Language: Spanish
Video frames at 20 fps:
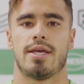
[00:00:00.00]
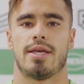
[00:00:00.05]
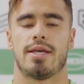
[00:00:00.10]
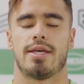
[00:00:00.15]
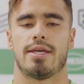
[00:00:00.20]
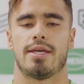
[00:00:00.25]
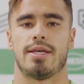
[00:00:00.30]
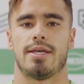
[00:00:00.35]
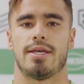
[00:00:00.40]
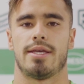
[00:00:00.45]

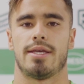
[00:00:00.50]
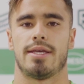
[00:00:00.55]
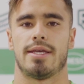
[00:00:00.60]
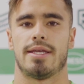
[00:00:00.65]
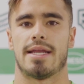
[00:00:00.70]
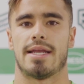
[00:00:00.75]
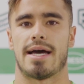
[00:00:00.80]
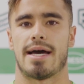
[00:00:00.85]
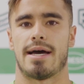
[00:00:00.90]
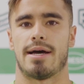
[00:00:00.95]
y,
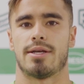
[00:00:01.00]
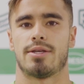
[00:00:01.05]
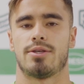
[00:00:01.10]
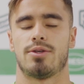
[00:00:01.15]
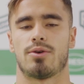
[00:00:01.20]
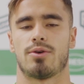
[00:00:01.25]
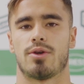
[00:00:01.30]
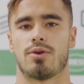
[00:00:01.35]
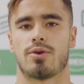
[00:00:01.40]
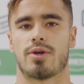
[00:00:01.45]
nada,
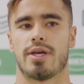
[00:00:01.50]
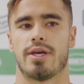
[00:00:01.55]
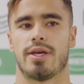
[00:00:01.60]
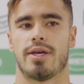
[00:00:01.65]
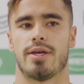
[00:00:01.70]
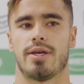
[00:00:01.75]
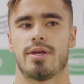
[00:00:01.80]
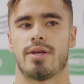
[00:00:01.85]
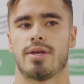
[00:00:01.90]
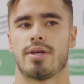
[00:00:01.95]
yo creo
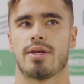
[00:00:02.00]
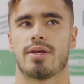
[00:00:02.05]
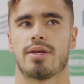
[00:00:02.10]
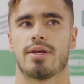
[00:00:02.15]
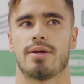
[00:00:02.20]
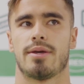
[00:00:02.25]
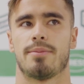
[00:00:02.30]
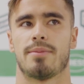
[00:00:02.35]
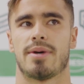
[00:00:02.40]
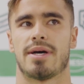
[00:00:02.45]
que,
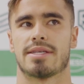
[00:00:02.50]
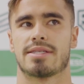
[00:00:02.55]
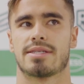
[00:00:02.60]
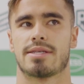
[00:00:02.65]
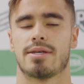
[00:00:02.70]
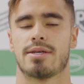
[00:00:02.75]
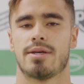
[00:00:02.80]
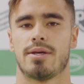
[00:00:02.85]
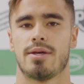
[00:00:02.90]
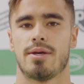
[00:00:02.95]
que
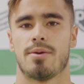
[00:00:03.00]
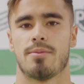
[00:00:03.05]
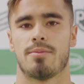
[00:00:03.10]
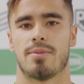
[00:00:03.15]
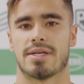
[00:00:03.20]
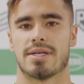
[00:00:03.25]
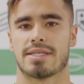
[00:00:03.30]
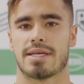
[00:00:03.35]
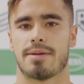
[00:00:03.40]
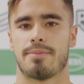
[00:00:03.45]
más,
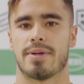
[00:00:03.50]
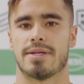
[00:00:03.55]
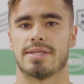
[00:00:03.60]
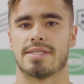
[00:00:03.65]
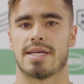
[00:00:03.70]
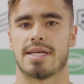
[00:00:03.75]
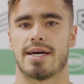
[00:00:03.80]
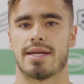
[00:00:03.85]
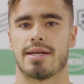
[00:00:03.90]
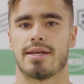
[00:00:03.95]
más, que
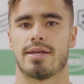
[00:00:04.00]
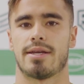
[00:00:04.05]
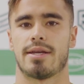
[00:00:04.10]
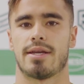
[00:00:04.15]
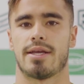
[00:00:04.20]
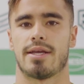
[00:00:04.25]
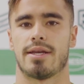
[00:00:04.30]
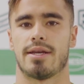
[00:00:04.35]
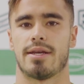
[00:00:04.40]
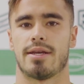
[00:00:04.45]
pensar en,
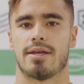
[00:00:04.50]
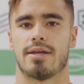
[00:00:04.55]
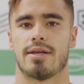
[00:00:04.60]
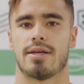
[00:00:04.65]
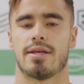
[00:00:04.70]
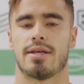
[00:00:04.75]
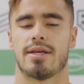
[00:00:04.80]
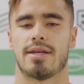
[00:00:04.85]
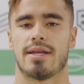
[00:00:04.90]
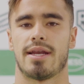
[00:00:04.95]

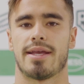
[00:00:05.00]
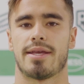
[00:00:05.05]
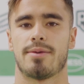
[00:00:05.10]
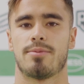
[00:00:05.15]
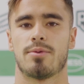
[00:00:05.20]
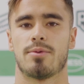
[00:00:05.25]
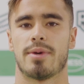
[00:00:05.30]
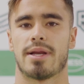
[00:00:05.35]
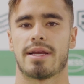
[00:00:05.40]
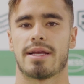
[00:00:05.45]
en, en el
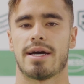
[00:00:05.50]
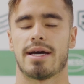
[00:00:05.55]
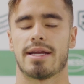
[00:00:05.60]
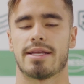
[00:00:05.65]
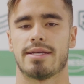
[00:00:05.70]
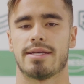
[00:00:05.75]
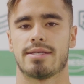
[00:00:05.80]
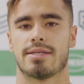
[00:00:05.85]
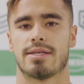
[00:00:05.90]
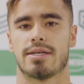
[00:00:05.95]
equipo Melgar
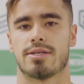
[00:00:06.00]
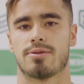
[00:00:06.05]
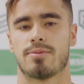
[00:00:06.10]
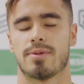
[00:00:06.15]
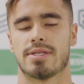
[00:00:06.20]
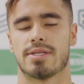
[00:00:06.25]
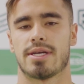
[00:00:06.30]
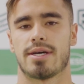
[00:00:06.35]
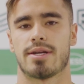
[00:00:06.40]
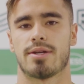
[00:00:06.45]
es, es,
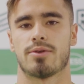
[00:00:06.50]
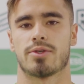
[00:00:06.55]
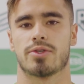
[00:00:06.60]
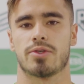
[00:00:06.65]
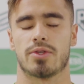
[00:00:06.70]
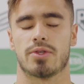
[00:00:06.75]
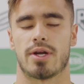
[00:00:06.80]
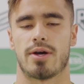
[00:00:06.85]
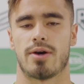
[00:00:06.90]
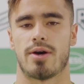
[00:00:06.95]
pensar en
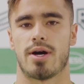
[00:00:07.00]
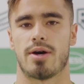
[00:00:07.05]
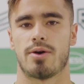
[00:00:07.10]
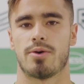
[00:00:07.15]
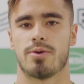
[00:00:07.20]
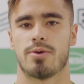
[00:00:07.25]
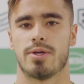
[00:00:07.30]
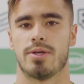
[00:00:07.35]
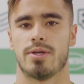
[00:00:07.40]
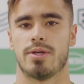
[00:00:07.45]
nuestro
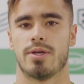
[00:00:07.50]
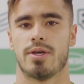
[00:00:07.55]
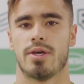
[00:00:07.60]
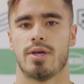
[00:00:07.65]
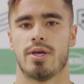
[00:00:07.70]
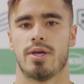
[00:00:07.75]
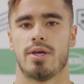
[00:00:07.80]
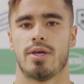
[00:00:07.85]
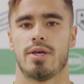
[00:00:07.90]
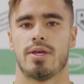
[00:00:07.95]
trabajo y,
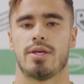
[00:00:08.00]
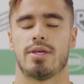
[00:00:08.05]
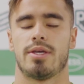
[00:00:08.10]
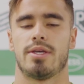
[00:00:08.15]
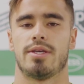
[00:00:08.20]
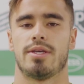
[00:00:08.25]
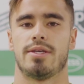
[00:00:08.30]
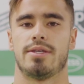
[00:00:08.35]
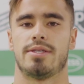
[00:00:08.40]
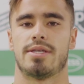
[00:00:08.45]

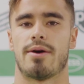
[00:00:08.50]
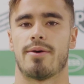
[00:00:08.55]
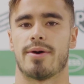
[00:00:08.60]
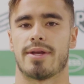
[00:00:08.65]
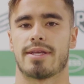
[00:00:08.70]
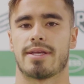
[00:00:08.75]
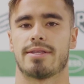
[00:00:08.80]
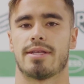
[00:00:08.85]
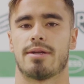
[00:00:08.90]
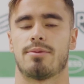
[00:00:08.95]
y
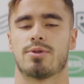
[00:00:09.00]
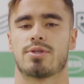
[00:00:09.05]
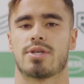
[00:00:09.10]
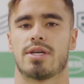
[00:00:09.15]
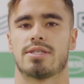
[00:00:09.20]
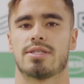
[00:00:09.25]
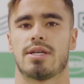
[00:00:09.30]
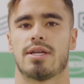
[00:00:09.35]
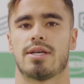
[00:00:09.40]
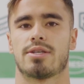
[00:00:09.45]
saber que tenemos que
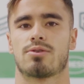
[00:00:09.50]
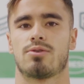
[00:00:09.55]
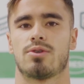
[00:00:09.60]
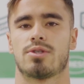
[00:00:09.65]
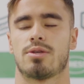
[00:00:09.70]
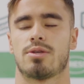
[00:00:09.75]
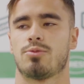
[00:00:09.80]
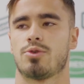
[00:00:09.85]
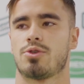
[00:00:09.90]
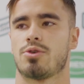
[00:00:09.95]
hacer las
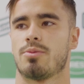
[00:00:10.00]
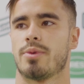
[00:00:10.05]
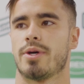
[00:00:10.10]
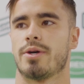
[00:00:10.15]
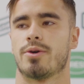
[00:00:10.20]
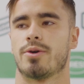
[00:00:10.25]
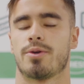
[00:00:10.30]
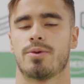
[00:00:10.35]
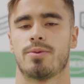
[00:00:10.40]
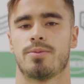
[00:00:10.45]
cosas mucho
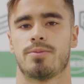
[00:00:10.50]
mejor.